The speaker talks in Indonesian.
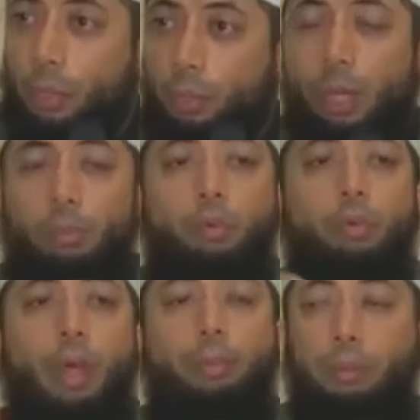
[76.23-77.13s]
dia
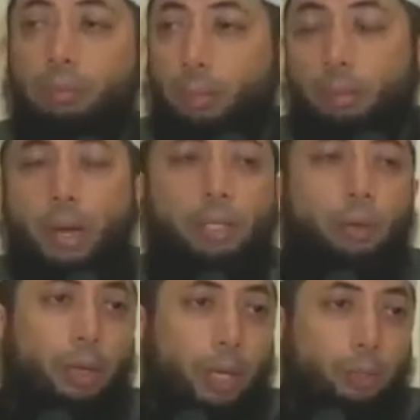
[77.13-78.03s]
mengungkapkan berapa
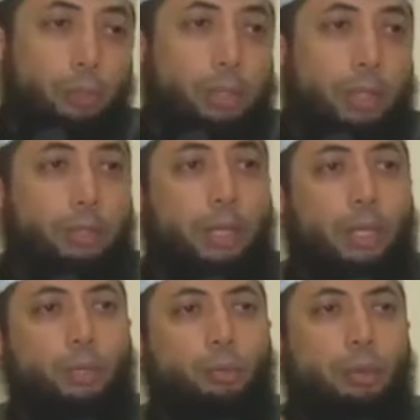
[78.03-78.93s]
banyak orang yang sudah dia
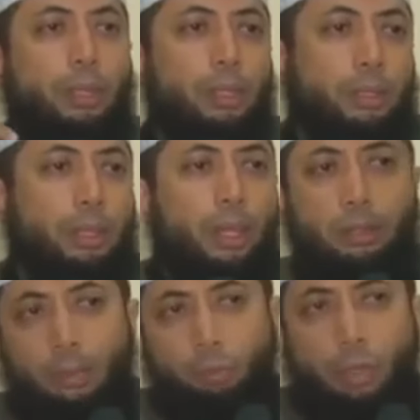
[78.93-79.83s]
ceraikan suami istri yang
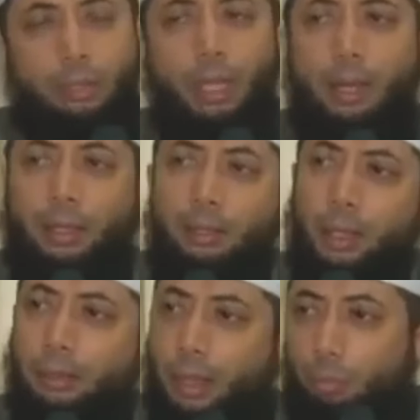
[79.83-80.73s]
dia buat sakit
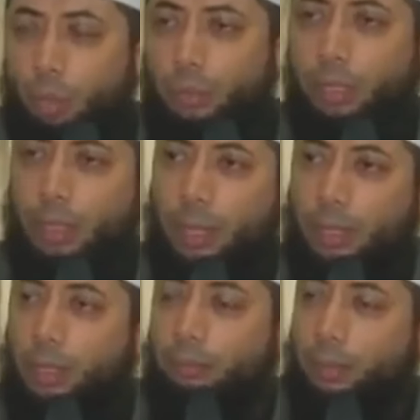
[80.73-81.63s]
yang dia buat gila
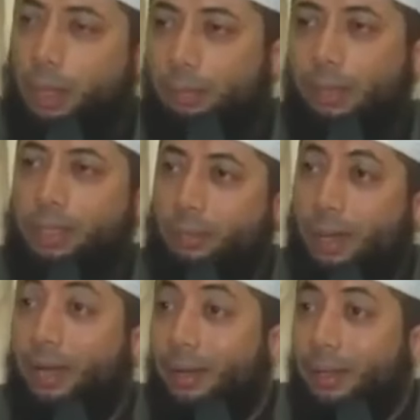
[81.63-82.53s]
dengan beragam macam
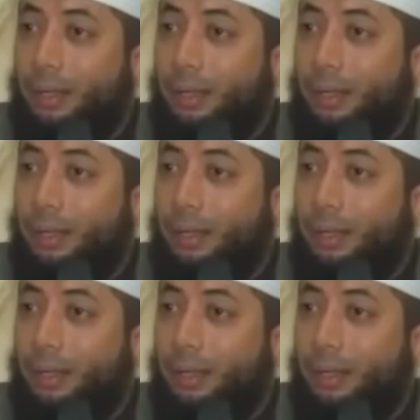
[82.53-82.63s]
hal